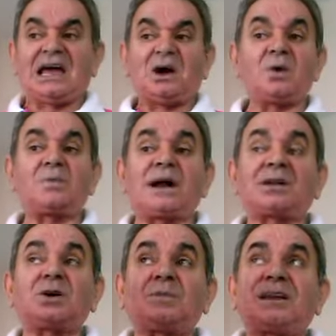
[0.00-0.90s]
Un
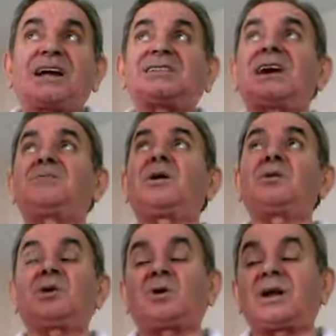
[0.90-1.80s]
barco pirata iba
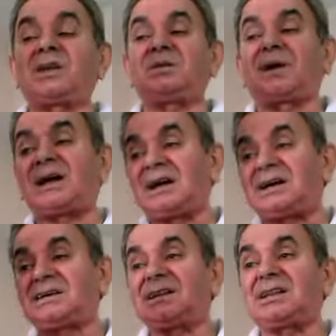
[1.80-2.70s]
un loro
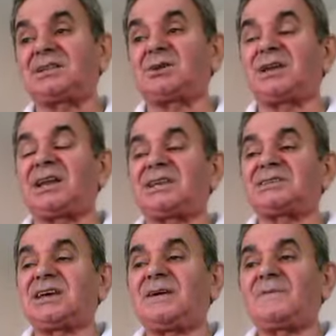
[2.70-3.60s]
arriba en el tonel
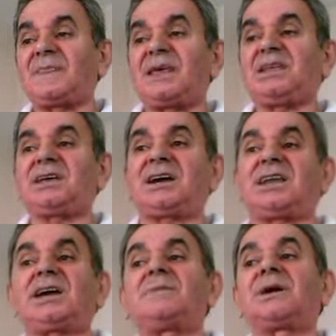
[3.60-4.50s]
ese. Y dice,
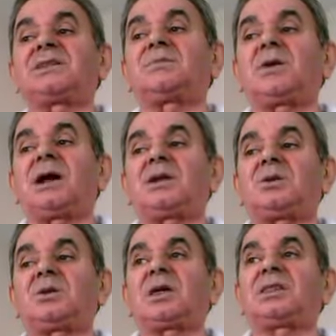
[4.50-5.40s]
¿queréis que matemos al
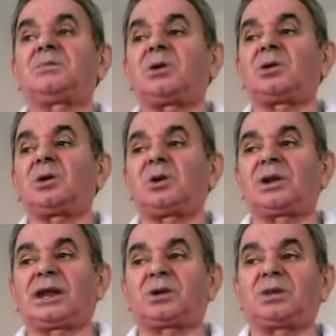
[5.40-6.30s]
loro y hacemos loro
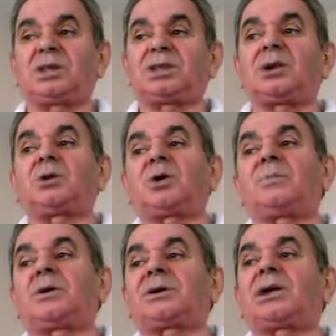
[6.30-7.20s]
con arroz? Dice el loro, ¿y
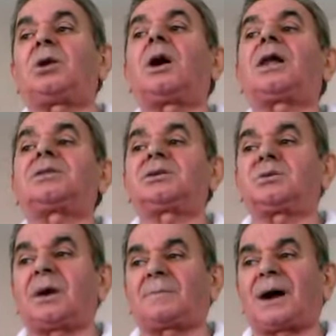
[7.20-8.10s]
por qué no hacéis
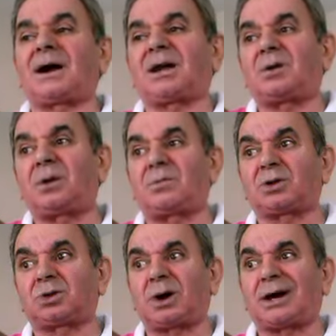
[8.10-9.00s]
una paja y
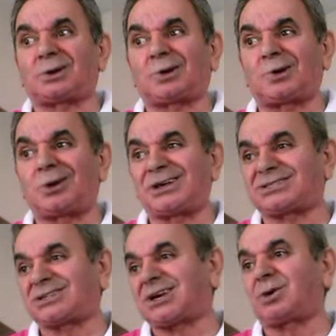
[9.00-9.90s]
comemos todo arroz con
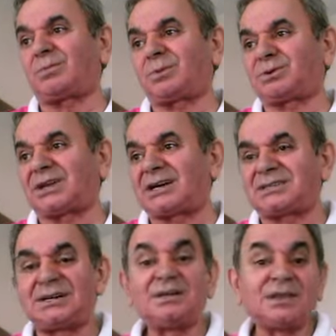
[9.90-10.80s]
leche, hijo
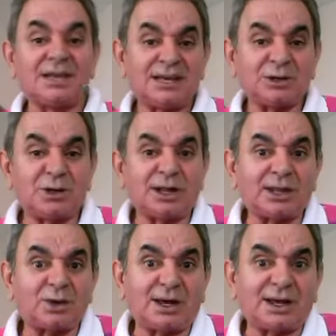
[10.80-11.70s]
putas? Eso le
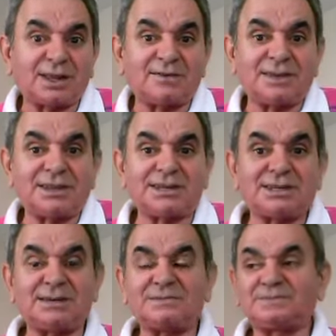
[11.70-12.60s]
dijo, hay que
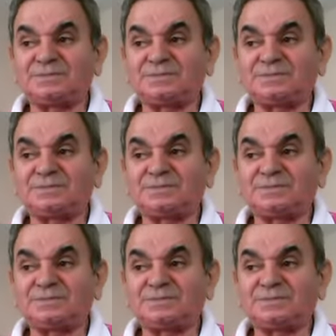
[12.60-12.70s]
defenderse